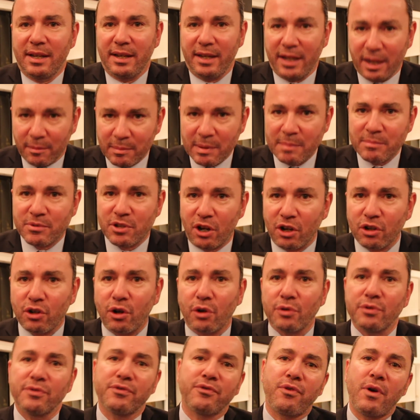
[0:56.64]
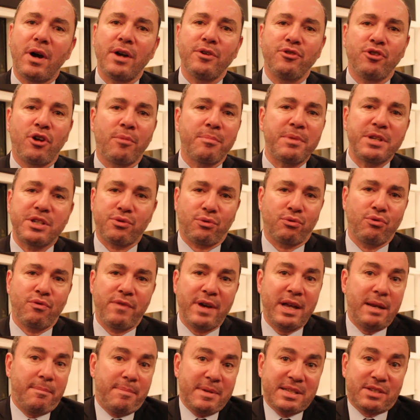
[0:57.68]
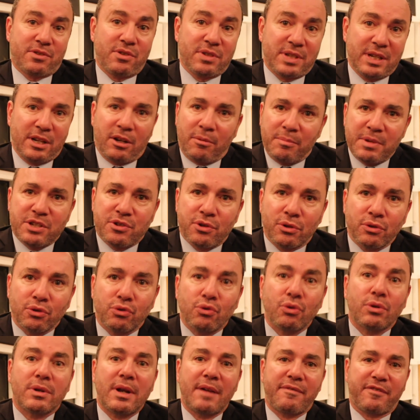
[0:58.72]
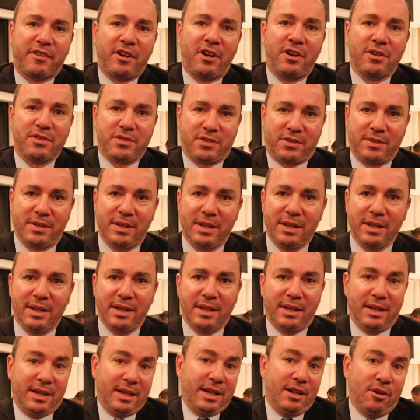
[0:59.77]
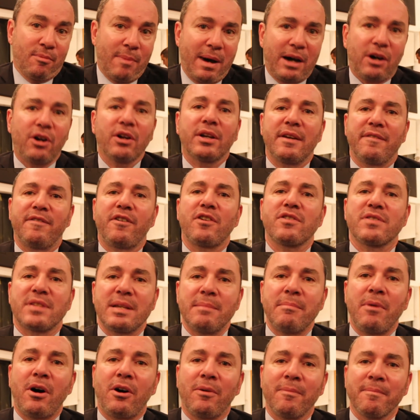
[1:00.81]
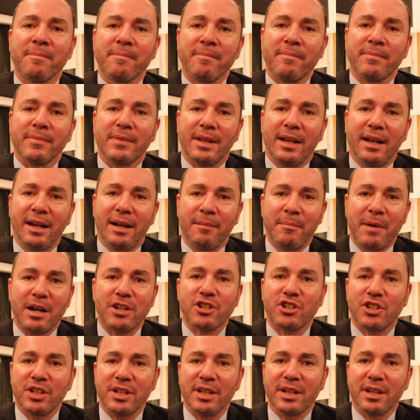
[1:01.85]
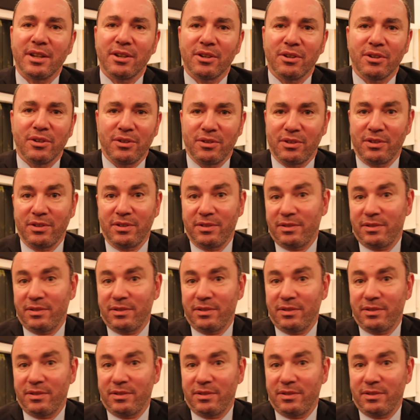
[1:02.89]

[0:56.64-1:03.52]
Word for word: et en même temps, encore une fois, une ambition nouvelle, parce que c'est l'ambition de toute la France, et le Maroc est forcément un marché euh,